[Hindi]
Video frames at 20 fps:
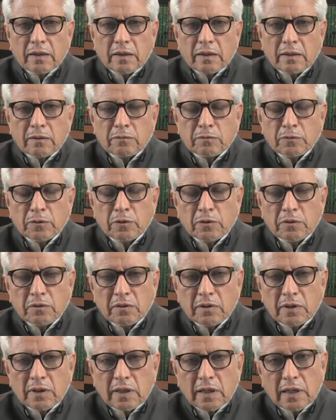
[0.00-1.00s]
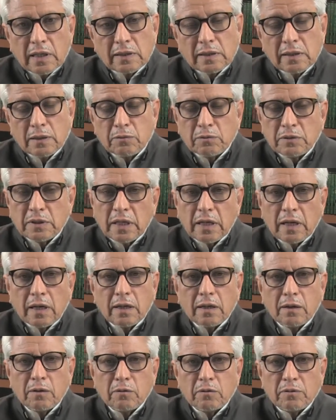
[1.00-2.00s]
कि वो कतई
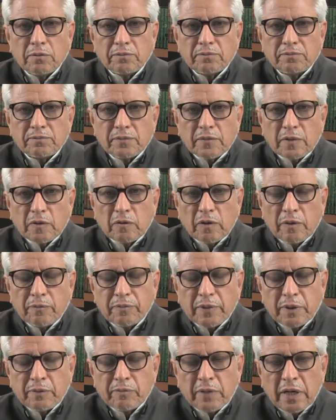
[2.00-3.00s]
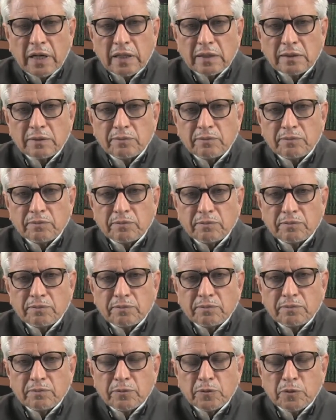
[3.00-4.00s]
दलाला हो वो अपनी बात
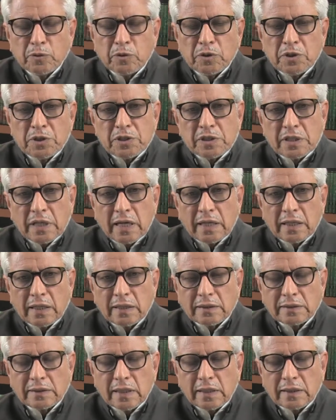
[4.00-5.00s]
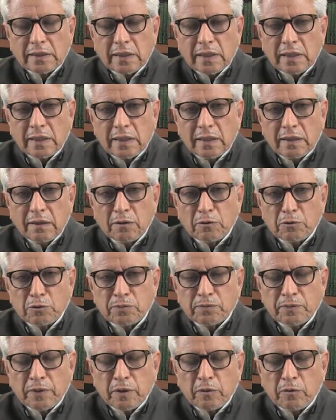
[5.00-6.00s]
पूरी शान के साथ कहे और
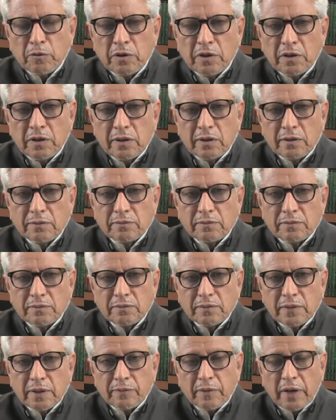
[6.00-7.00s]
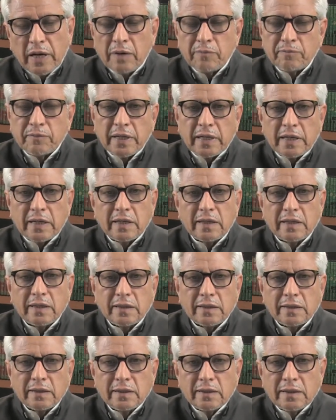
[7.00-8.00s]
उसमें कोई इबाम ना रहे
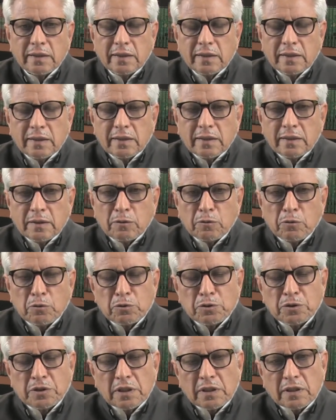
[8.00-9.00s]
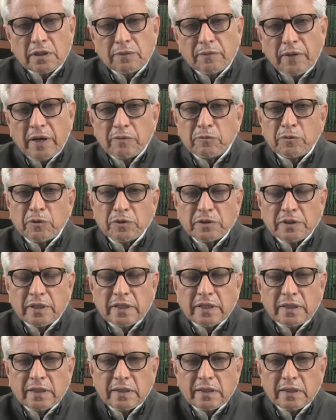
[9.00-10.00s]
हजत तमाम हो
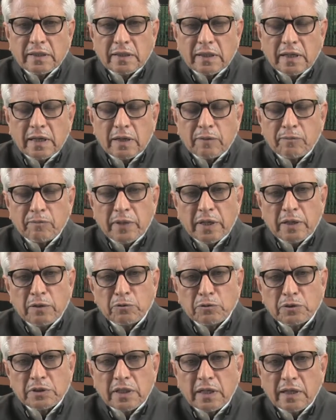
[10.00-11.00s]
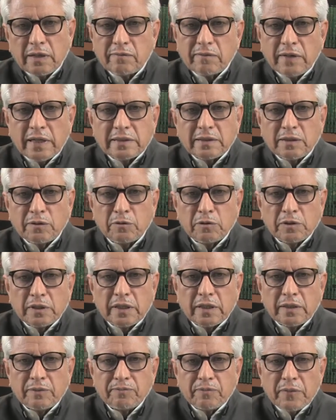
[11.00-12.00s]
जाए हर पहलू से हक वाजे हो
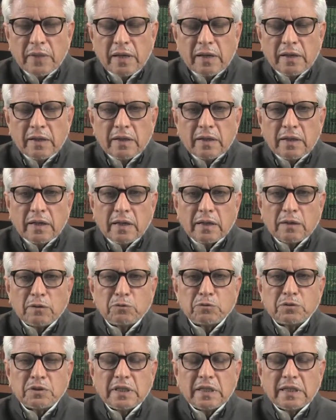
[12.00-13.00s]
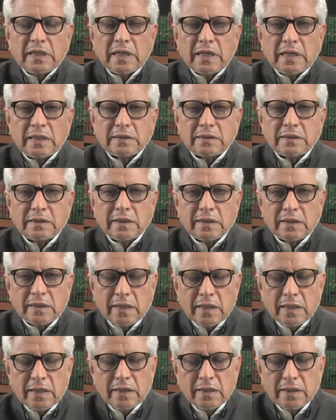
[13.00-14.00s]
जाए अगर उसकी ये हैसियत
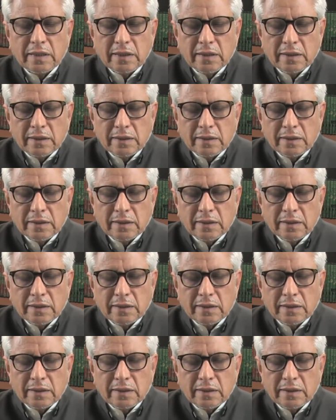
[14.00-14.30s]
नहीं है